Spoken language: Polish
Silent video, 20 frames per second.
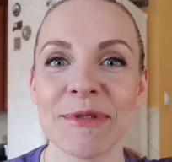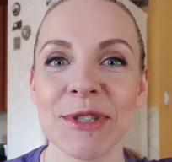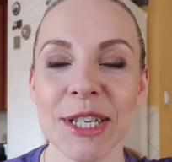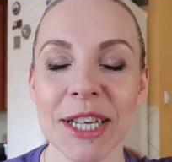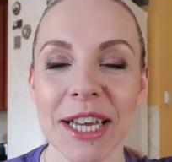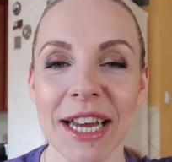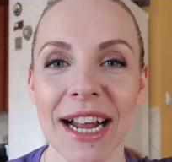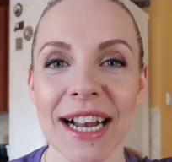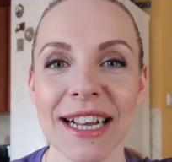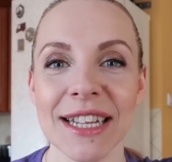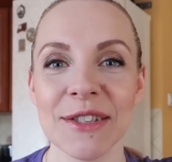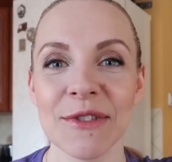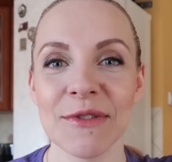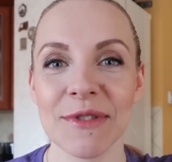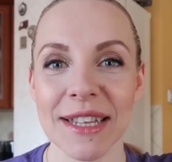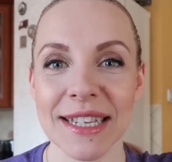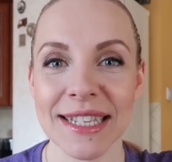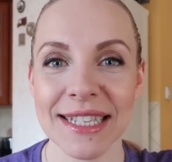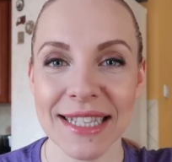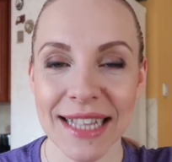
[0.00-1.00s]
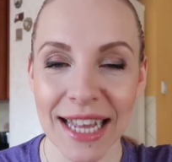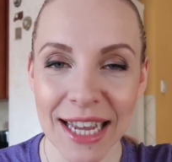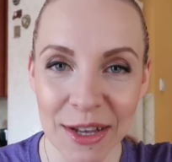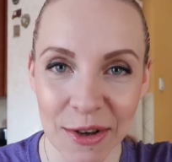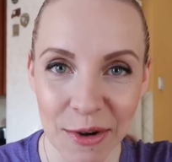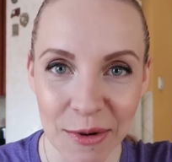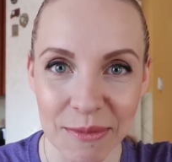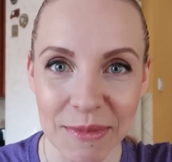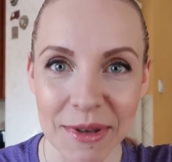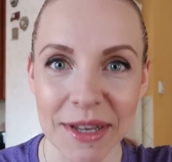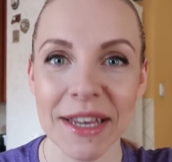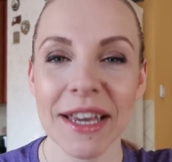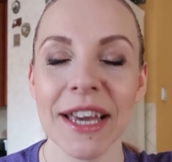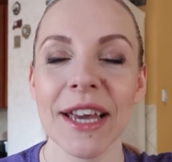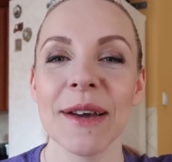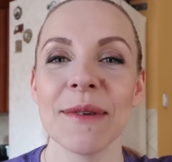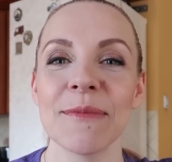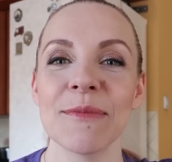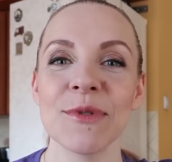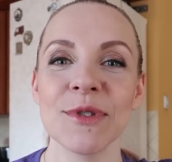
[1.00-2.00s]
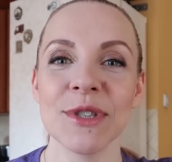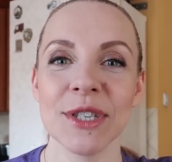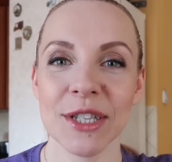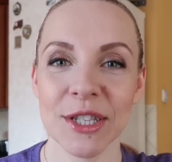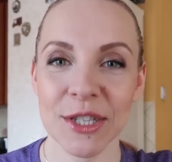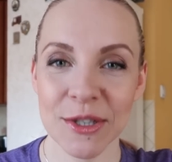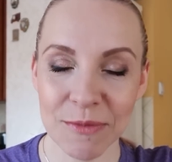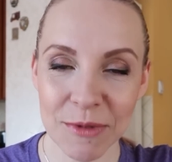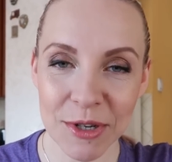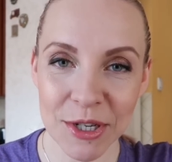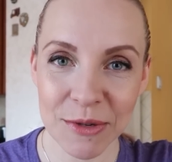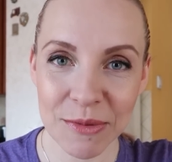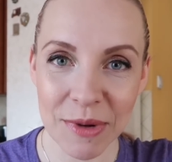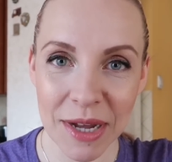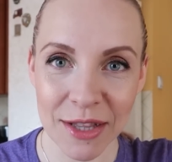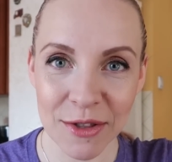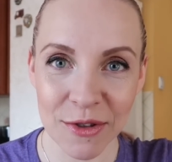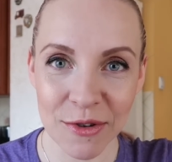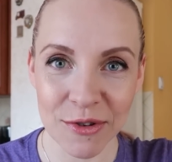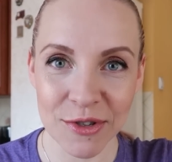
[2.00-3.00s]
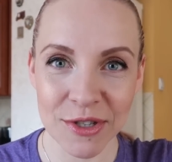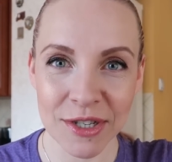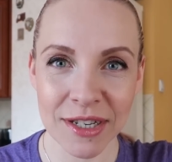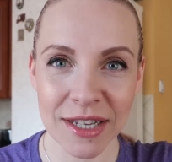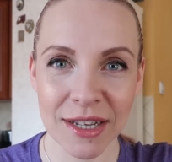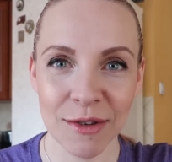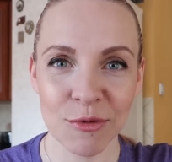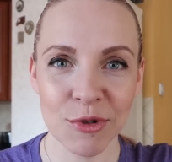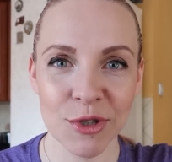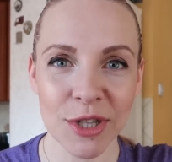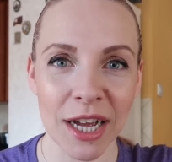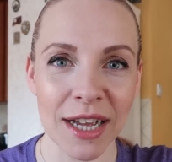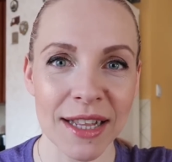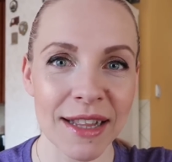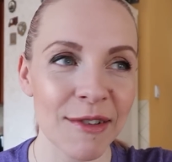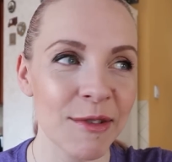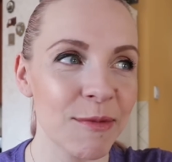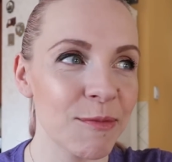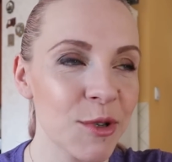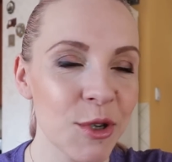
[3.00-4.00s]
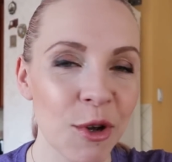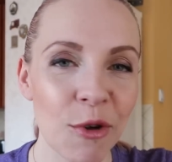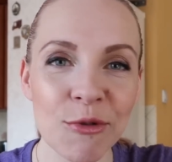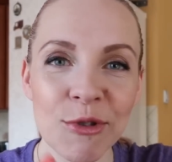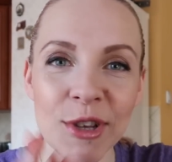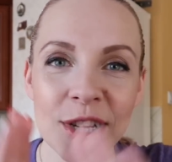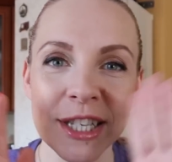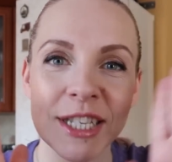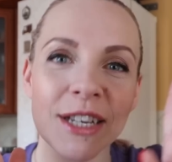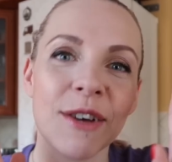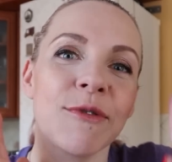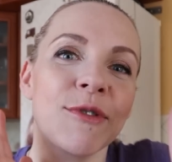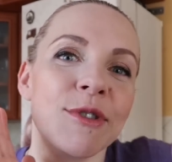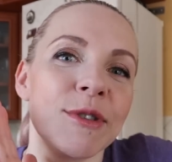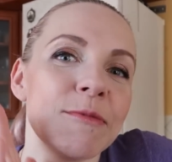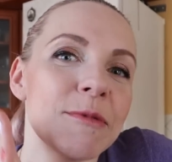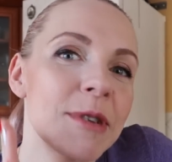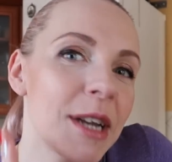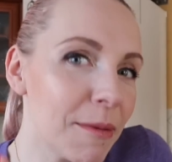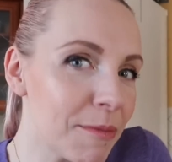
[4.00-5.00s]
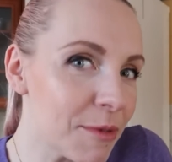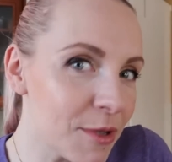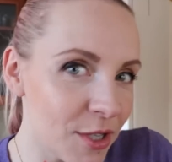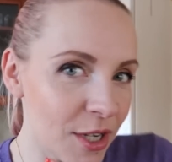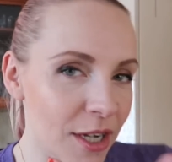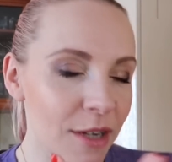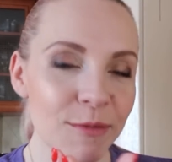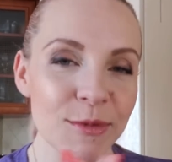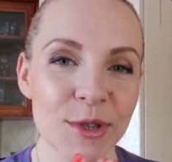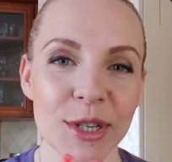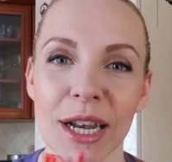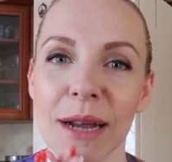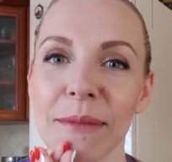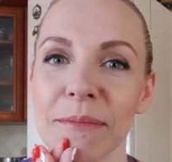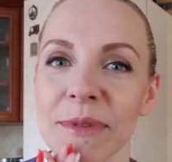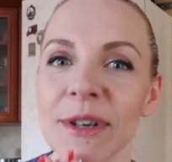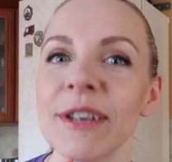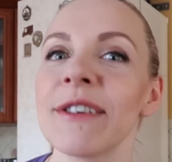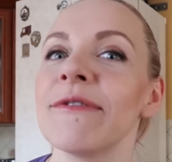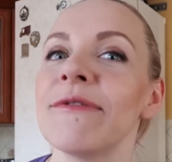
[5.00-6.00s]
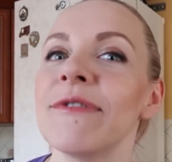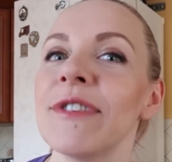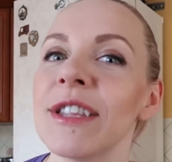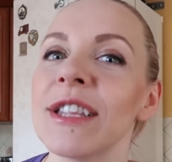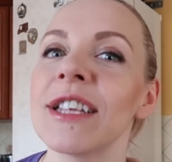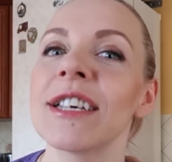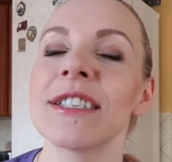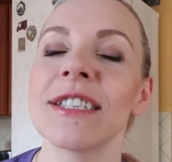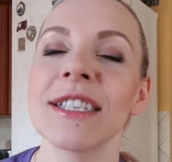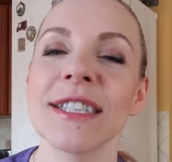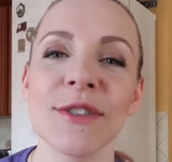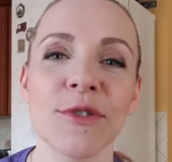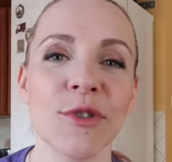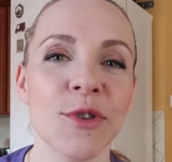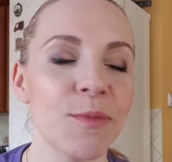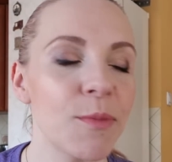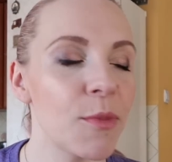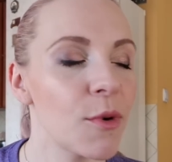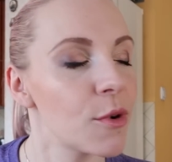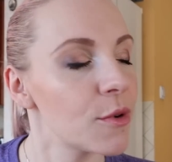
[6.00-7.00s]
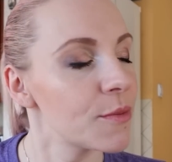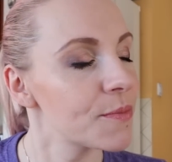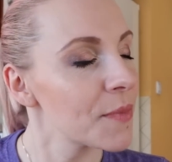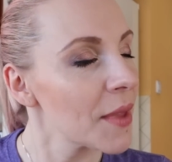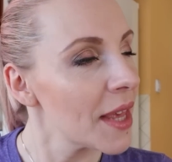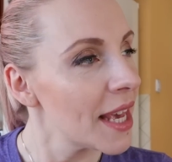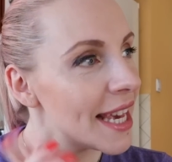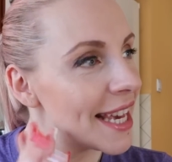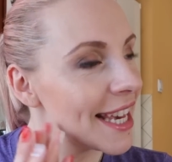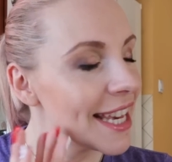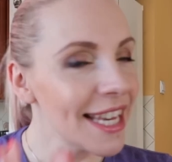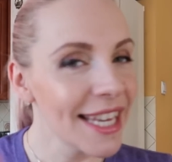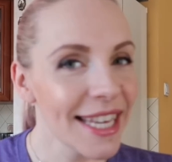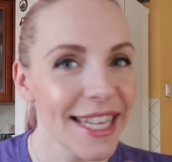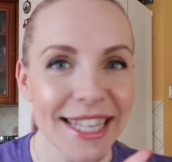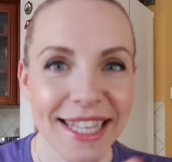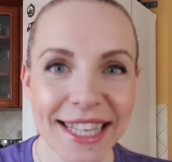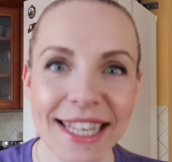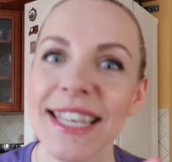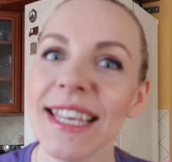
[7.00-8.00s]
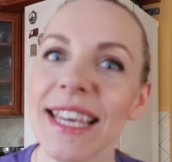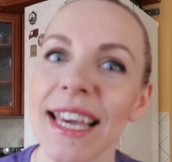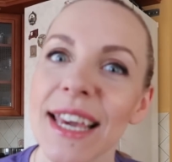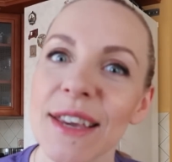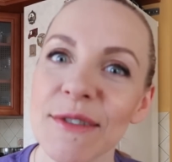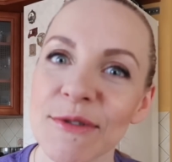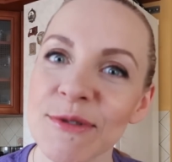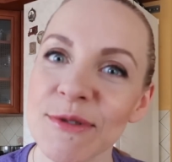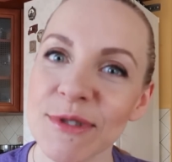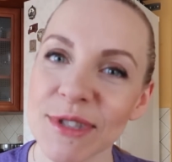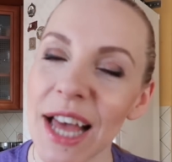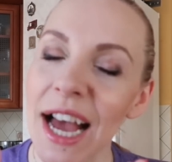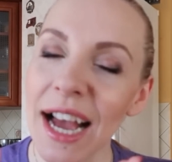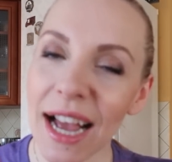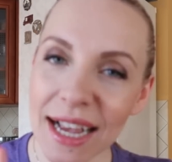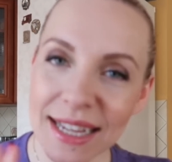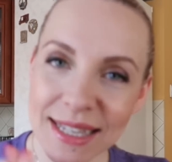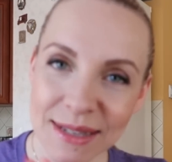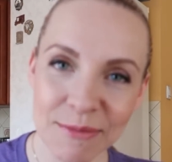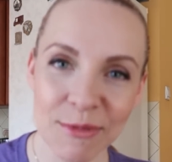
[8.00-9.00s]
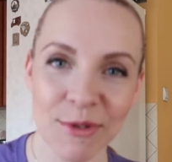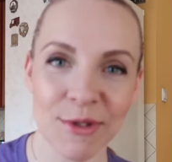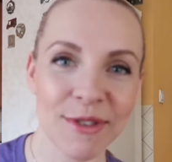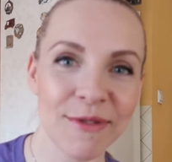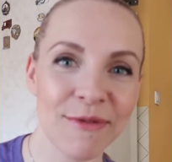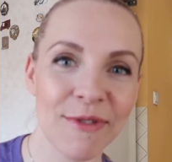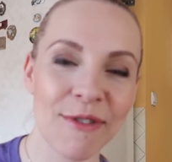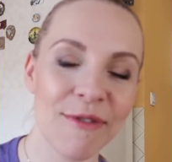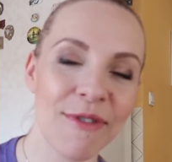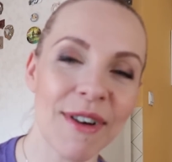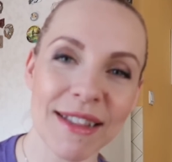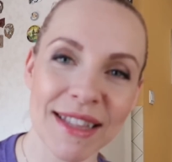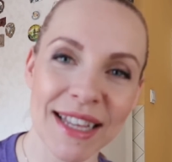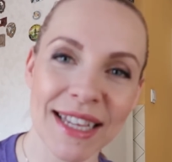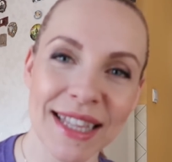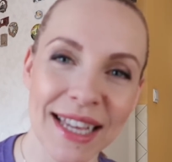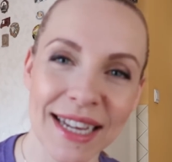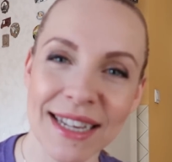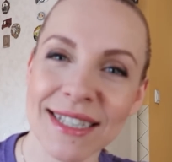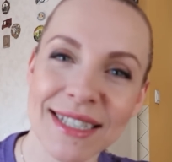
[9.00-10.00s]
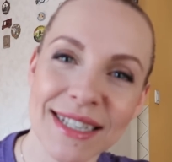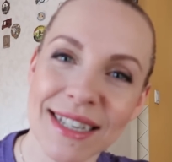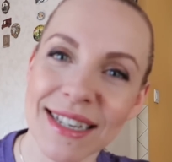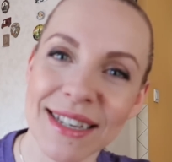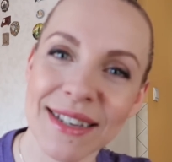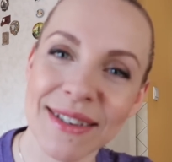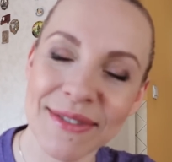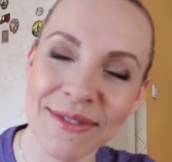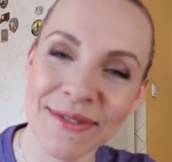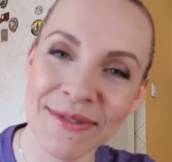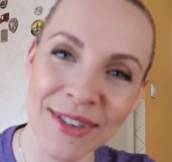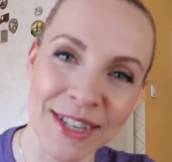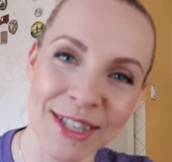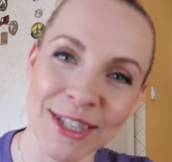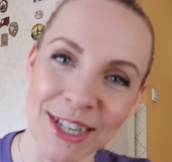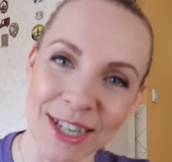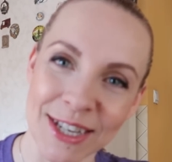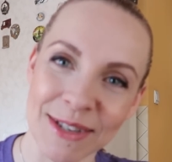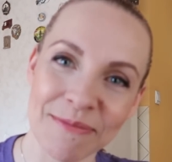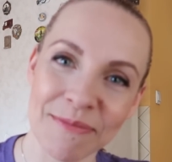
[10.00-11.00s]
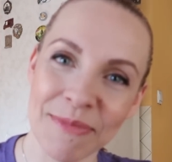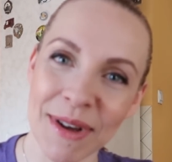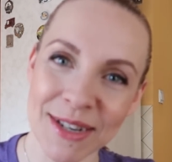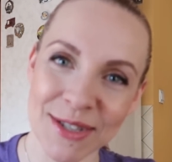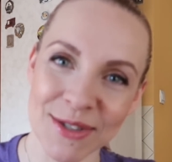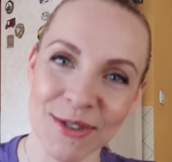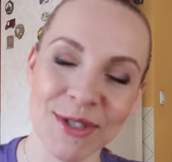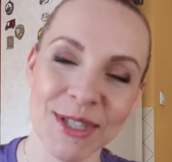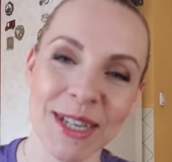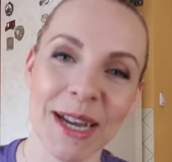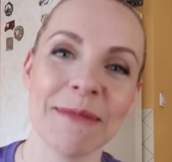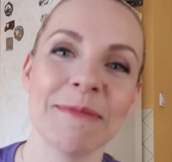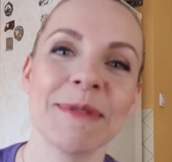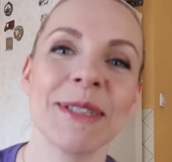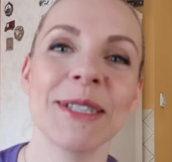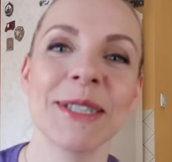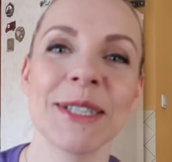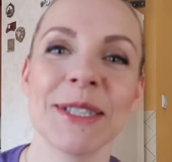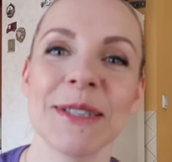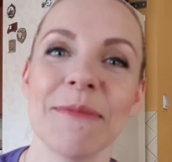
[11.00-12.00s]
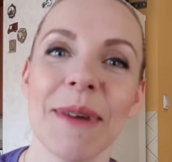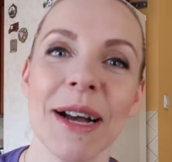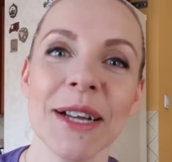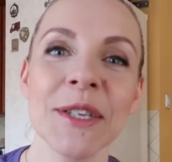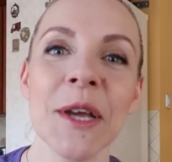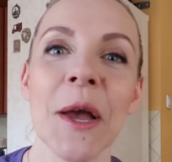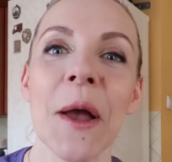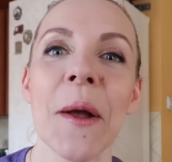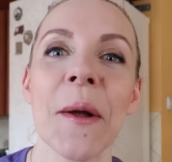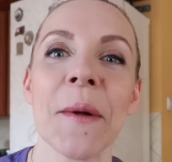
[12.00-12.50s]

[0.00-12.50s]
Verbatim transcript: przyjechali do nas znajomi. Później też mieliśmy do rodzinki. Już tak nad mi się odechciało, żeby napić jakąś lampkę wina czy coś, bo nie, już taka zmotywowana, także wiecie, bardzo chciałam się trzymać.